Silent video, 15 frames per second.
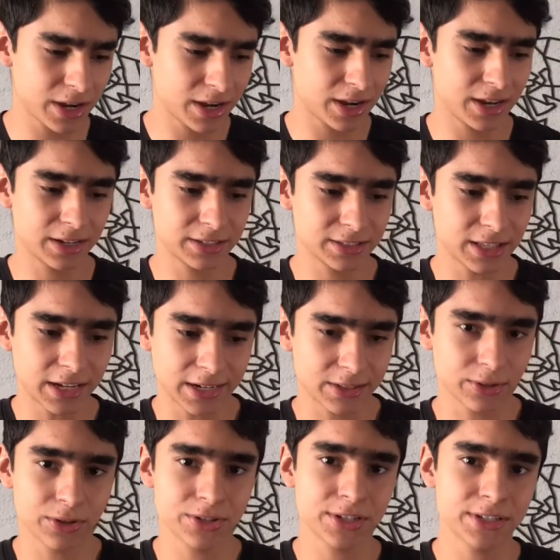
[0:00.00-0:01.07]
que en
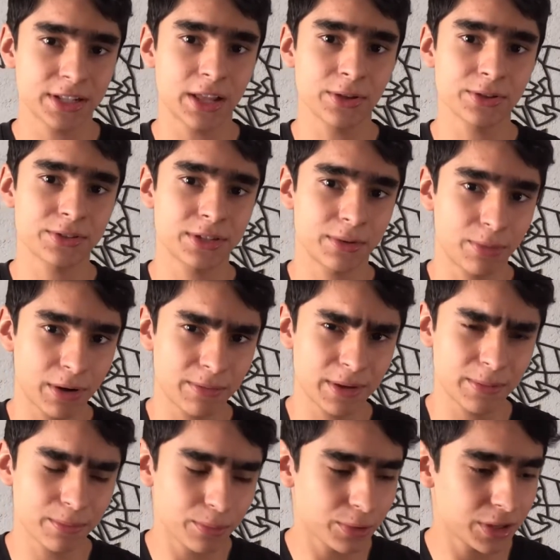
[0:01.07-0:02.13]
territorios aislados se vuelve
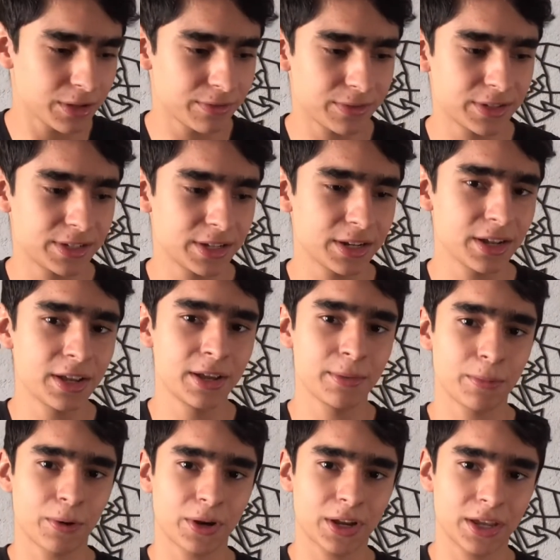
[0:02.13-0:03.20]
muy difícil
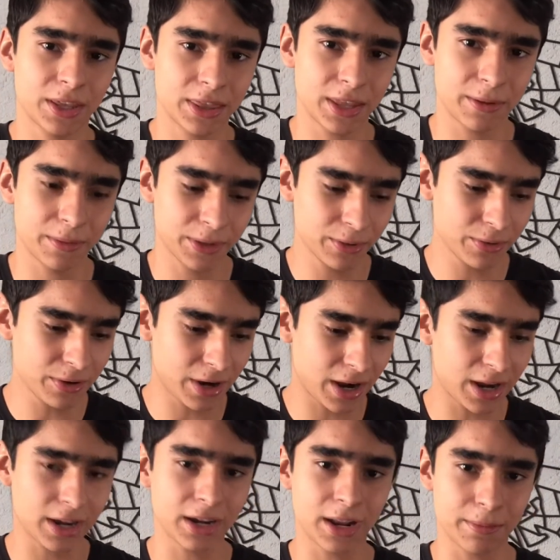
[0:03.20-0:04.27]
porque debido
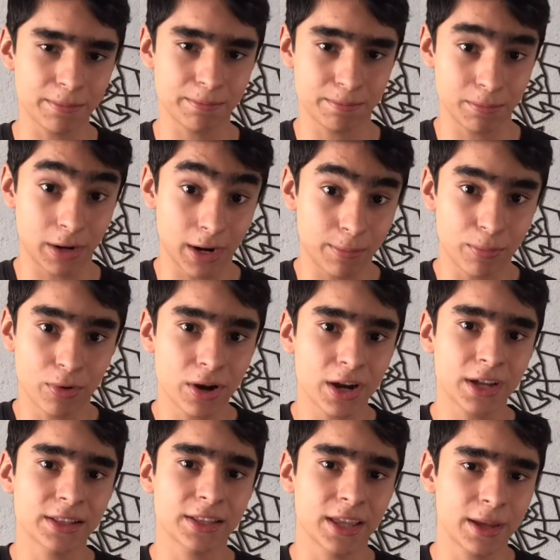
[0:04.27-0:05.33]
a la, poca
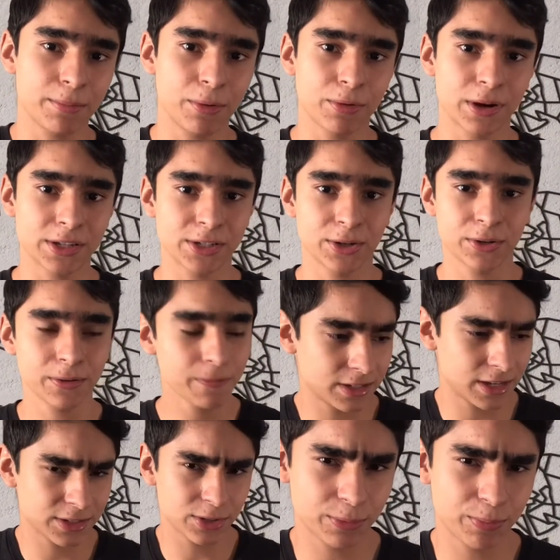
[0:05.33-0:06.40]
cantidad de población,
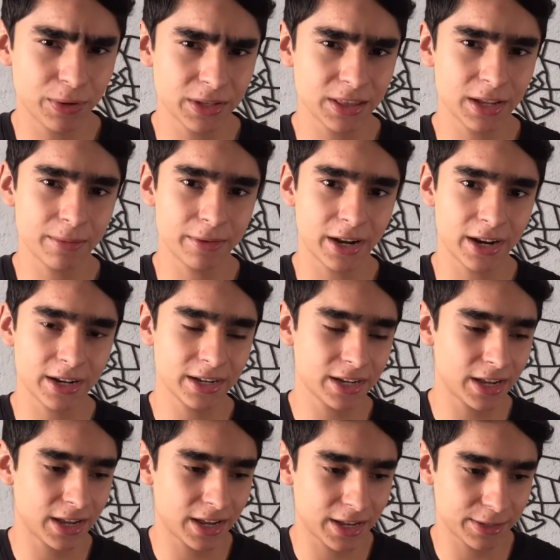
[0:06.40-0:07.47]
esto puede terminar en
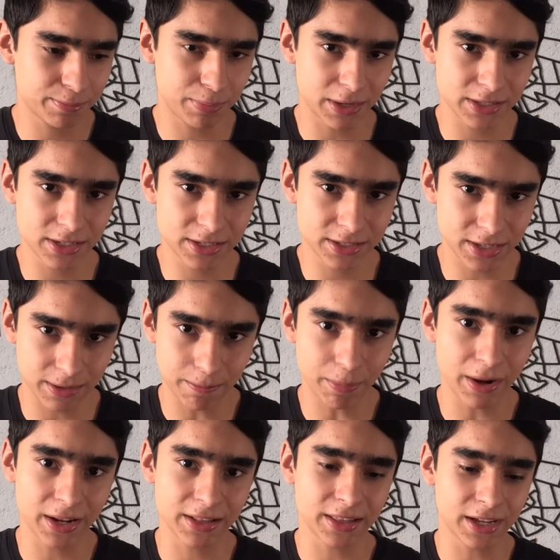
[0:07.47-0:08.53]
que especies
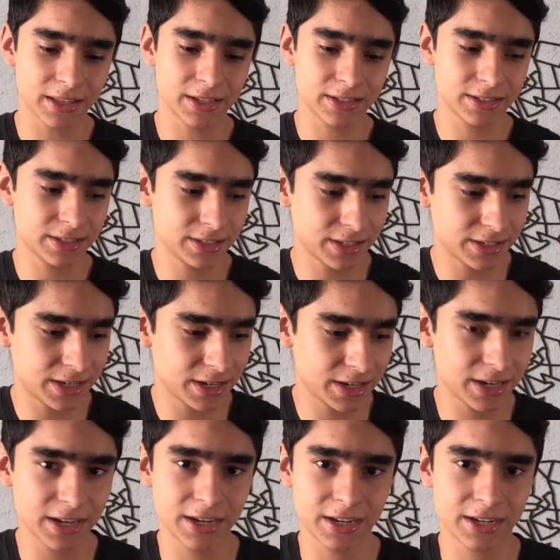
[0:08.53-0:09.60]
emparentadas, es decir,
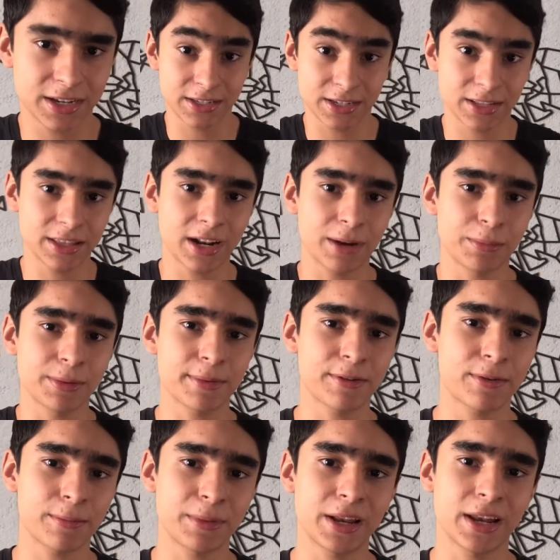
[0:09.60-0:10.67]
que, sean de la misma
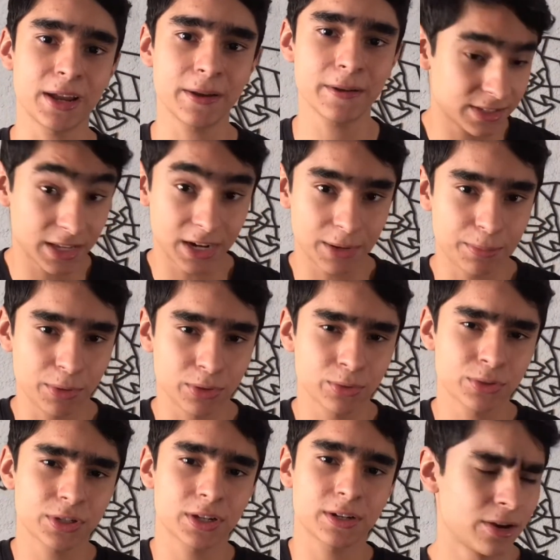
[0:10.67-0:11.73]
familia, se
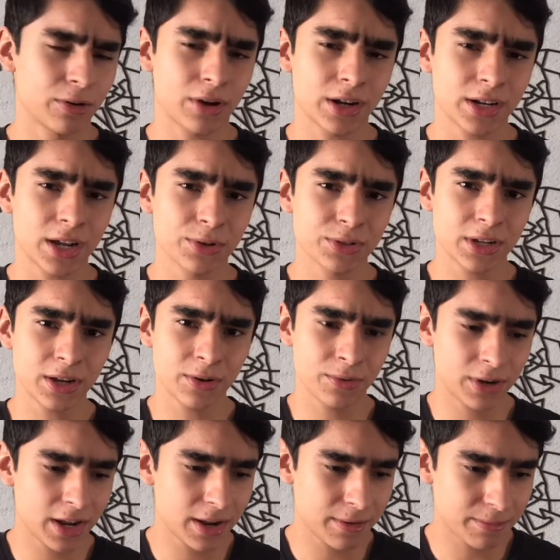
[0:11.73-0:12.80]
reproduzcan, lo cual causa
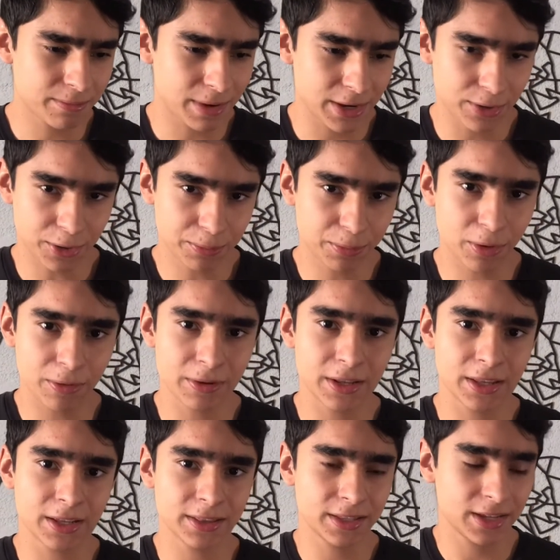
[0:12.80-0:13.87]
una mayor
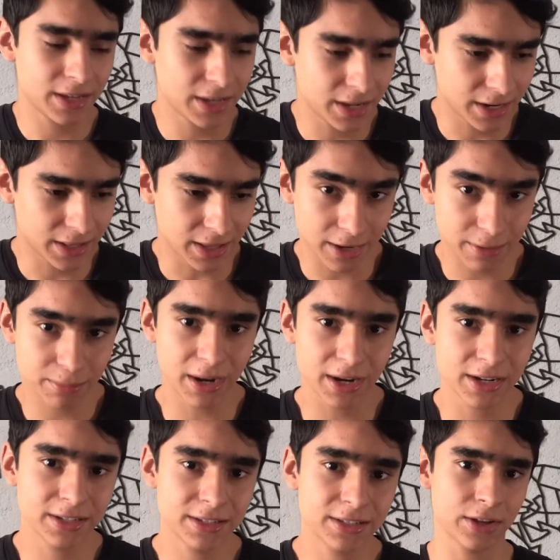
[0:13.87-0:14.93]
probabilidad de heredar
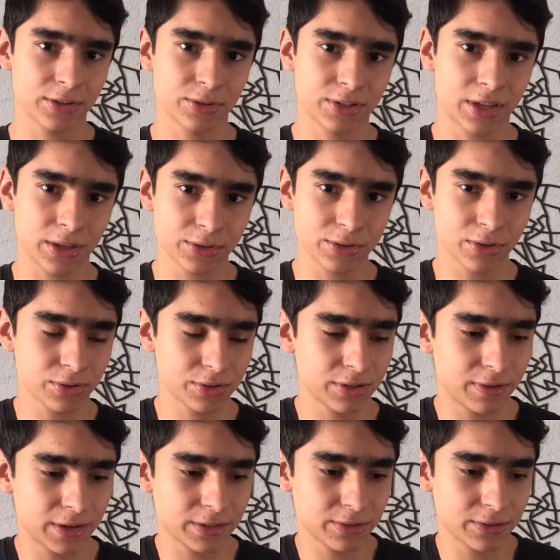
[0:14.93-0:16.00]
males asociados con los
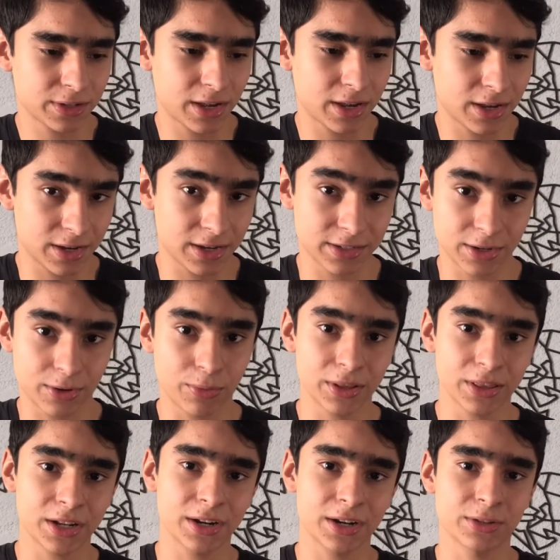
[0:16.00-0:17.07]
defectos que, que se
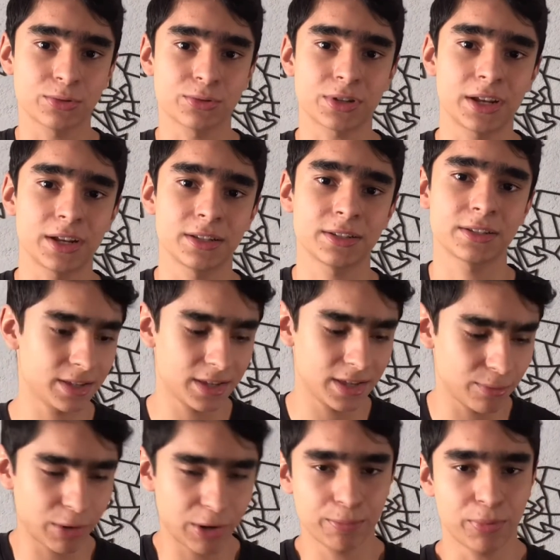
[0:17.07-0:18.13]
encuentran en sus genes.
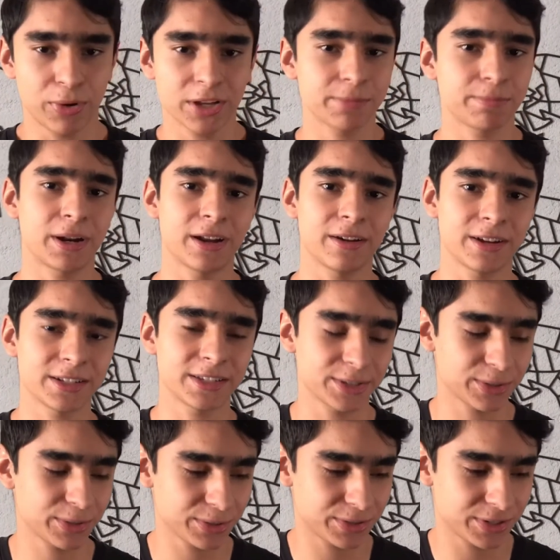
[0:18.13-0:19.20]
Y bueno, en pocas palabras,
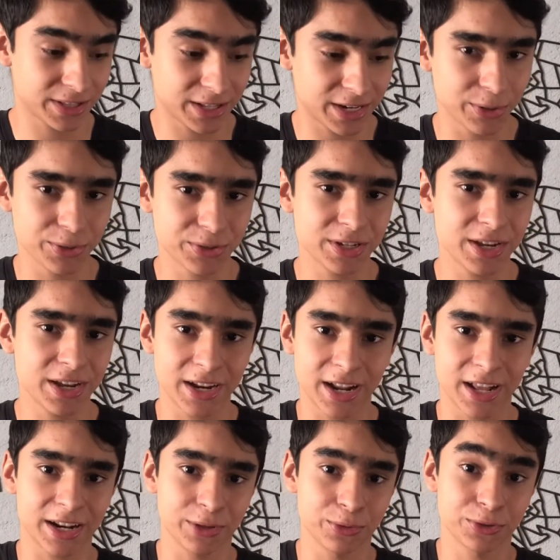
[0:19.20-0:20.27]
esto se traduce en
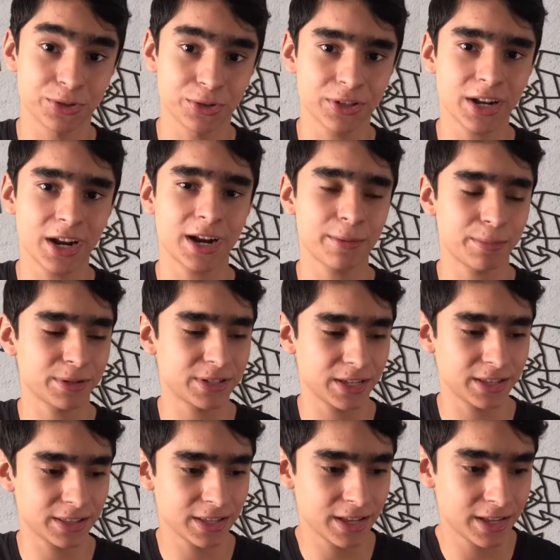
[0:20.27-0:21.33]
la reducción de la
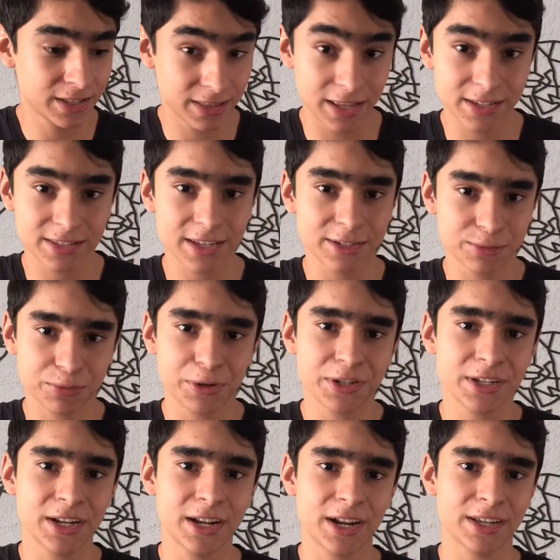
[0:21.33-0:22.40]
capacidad de estas
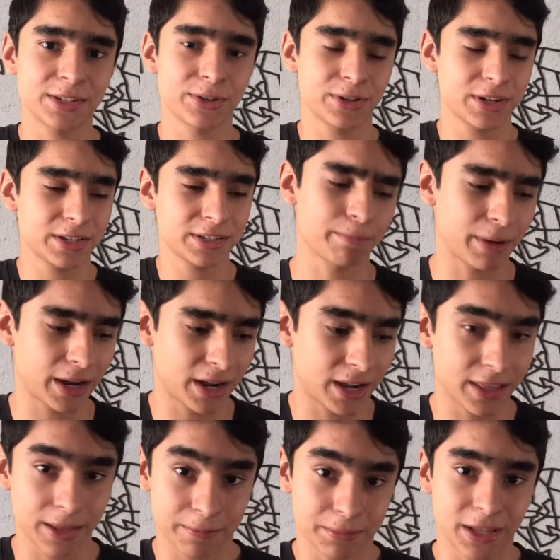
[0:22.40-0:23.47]
nuevas generaciones
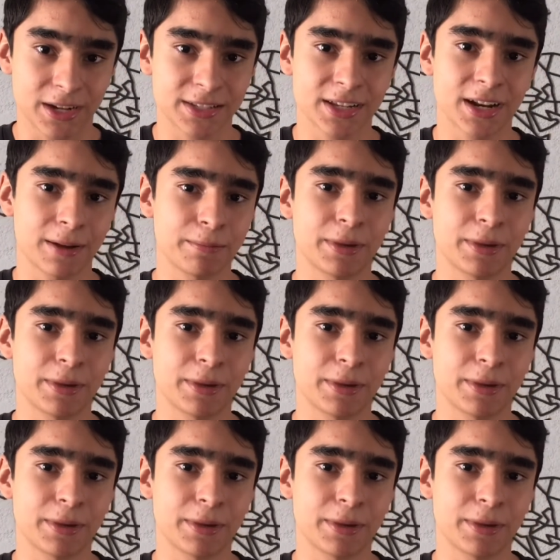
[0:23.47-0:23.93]
para adaptarse al